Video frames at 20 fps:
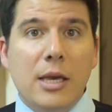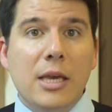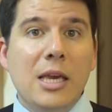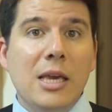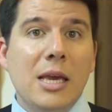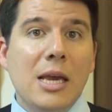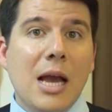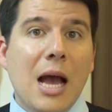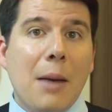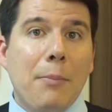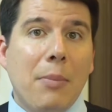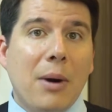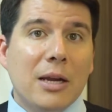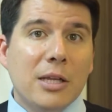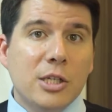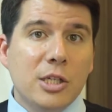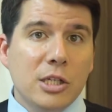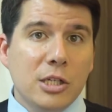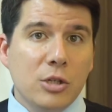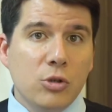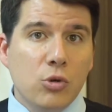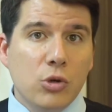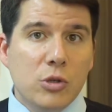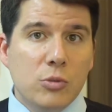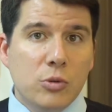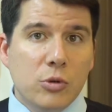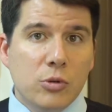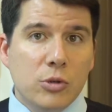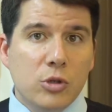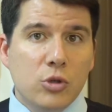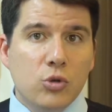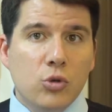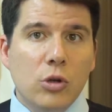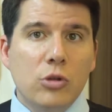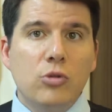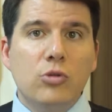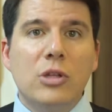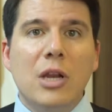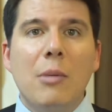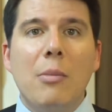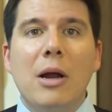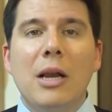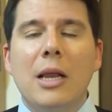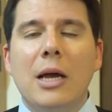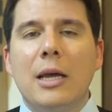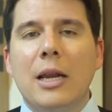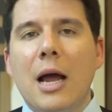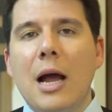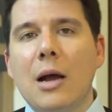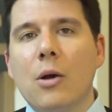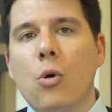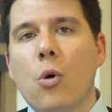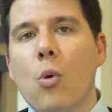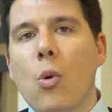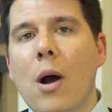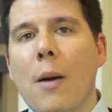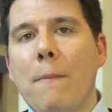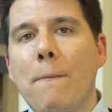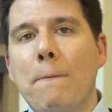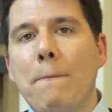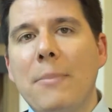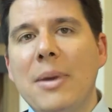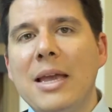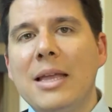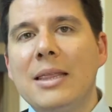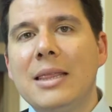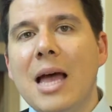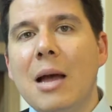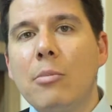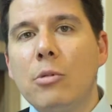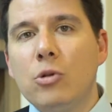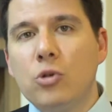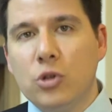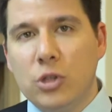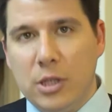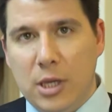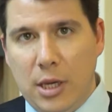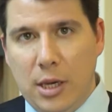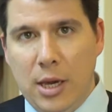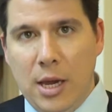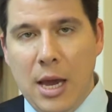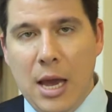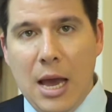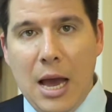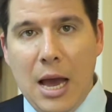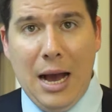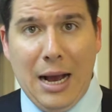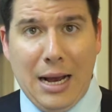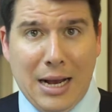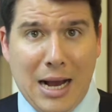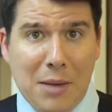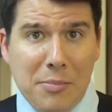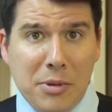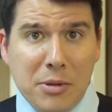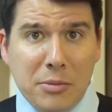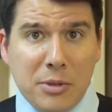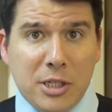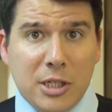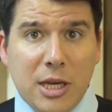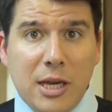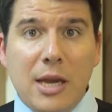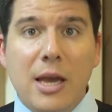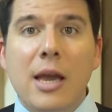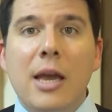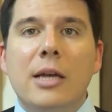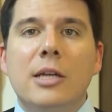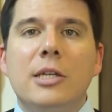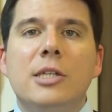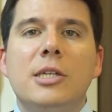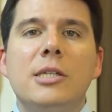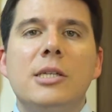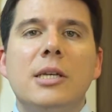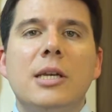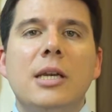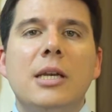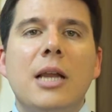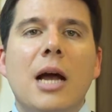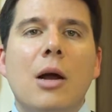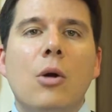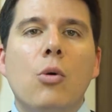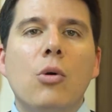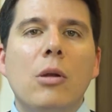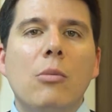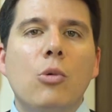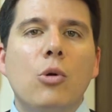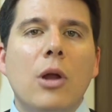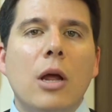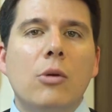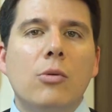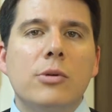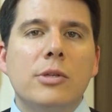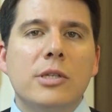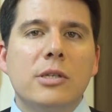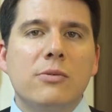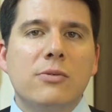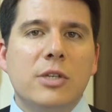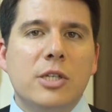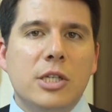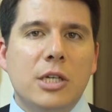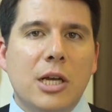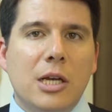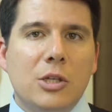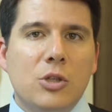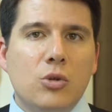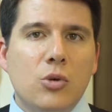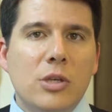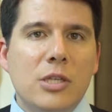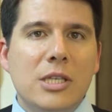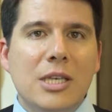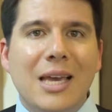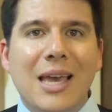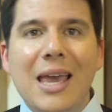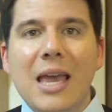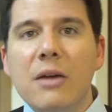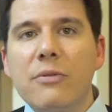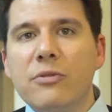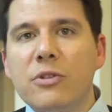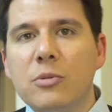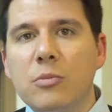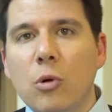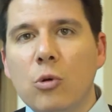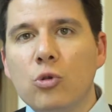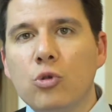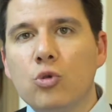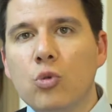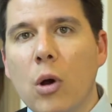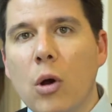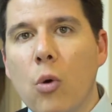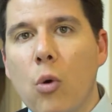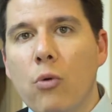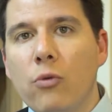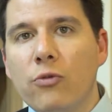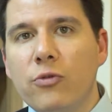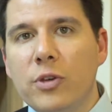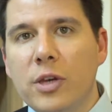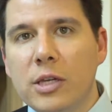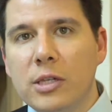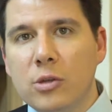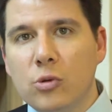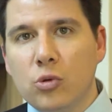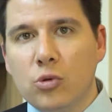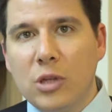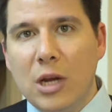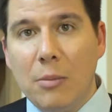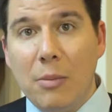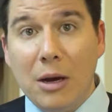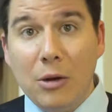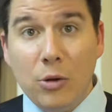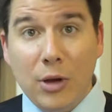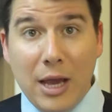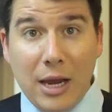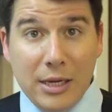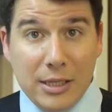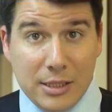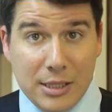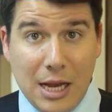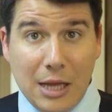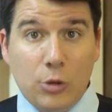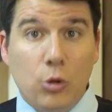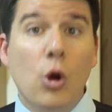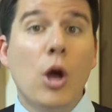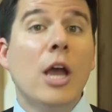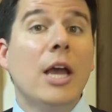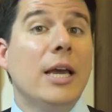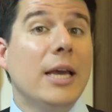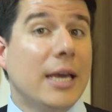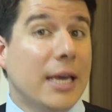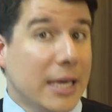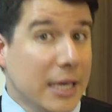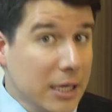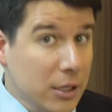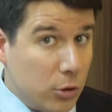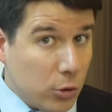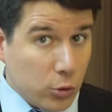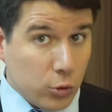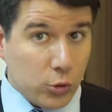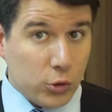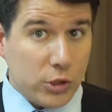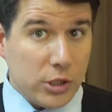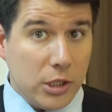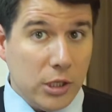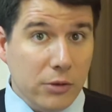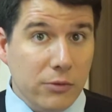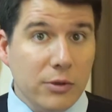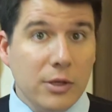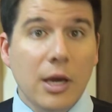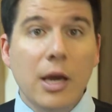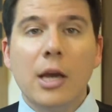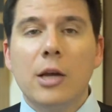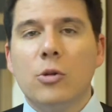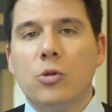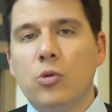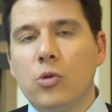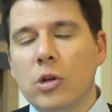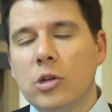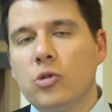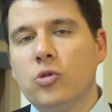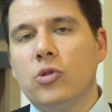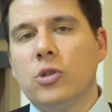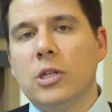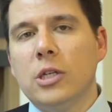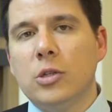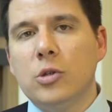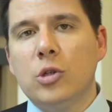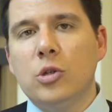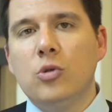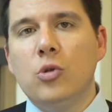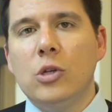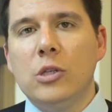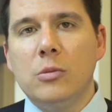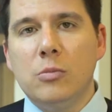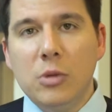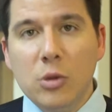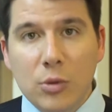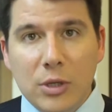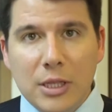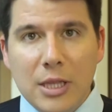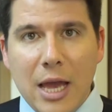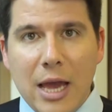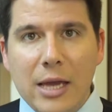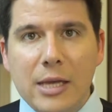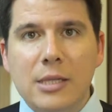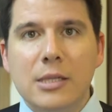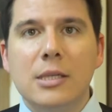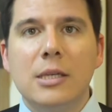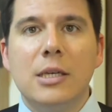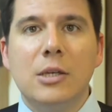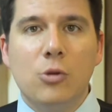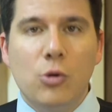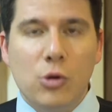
e, a partir de 2018, trabalhará com a PwC. A KPMG disse que irá colaborar com as investigações e reafirmou sua confiança no trabalho realizado, inclusive durante os anos de 2010 e